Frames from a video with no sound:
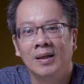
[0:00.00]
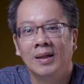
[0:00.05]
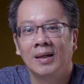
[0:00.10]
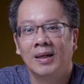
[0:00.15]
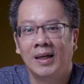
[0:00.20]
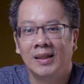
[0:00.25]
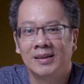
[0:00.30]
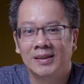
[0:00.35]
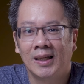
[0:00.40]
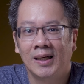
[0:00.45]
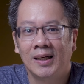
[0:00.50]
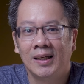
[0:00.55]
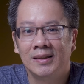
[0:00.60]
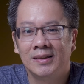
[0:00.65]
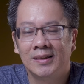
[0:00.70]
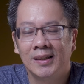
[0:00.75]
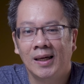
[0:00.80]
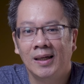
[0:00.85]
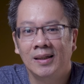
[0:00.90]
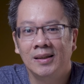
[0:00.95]

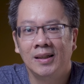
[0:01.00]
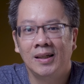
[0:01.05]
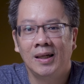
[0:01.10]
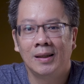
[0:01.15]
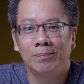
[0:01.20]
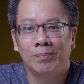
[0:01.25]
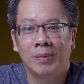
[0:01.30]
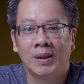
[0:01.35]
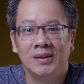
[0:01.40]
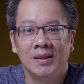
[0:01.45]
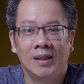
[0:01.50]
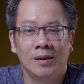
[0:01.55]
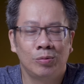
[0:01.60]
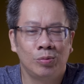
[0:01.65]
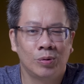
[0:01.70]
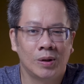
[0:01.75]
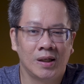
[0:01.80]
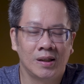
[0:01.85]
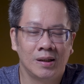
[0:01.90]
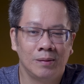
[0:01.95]
Lensa-lensa dengan panjang
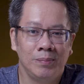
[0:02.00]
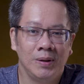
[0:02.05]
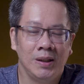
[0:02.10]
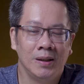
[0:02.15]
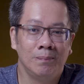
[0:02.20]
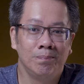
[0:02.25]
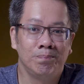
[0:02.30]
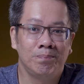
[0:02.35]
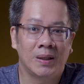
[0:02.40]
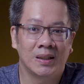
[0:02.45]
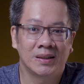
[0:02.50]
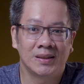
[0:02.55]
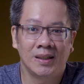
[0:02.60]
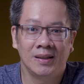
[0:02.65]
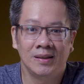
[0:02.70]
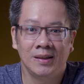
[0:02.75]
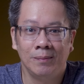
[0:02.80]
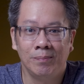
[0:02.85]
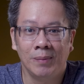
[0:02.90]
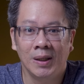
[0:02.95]
kurang lebih 4
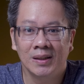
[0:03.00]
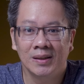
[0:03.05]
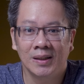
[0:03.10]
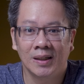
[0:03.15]
cm